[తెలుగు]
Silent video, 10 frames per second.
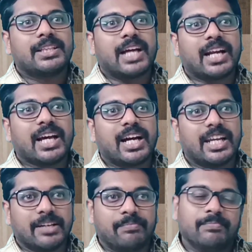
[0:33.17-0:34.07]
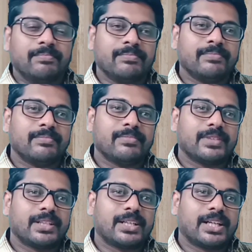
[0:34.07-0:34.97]
దండకడియం
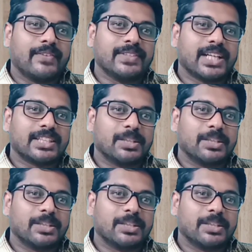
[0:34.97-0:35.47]
కవితా